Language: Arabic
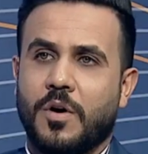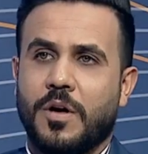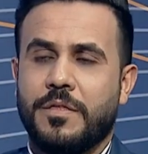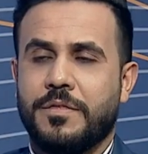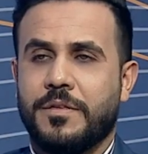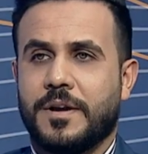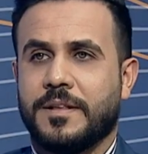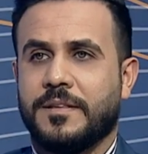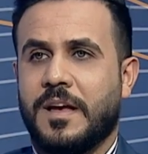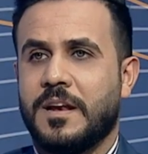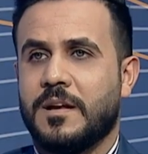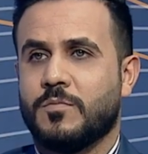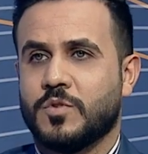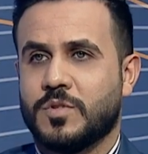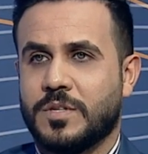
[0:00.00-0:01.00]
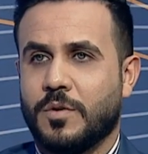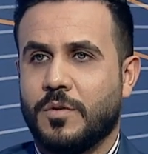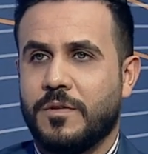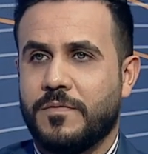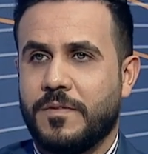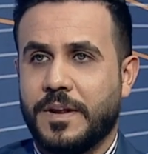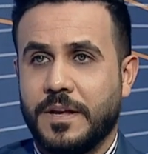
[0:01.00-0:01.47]
واثرت على
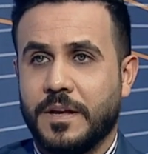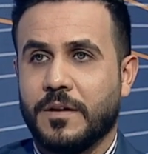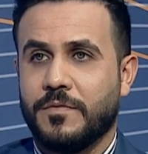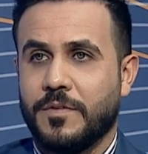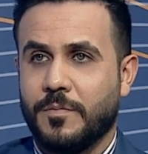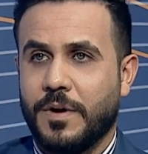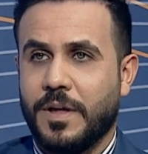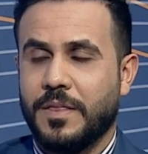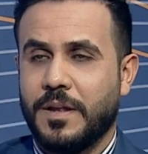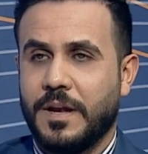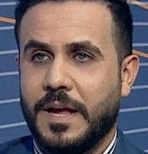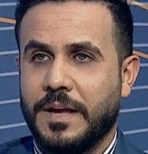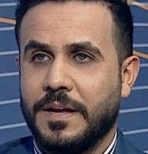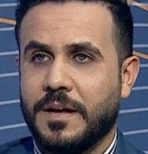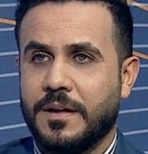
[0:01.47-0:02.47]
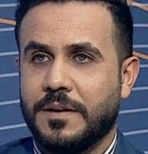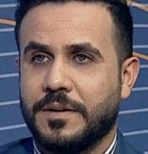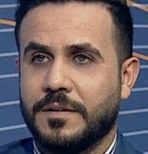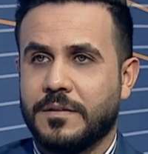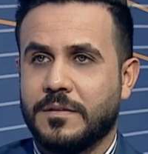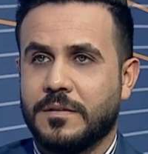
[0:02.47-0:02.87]
مستوى الفريق في بعض الاحيان. اي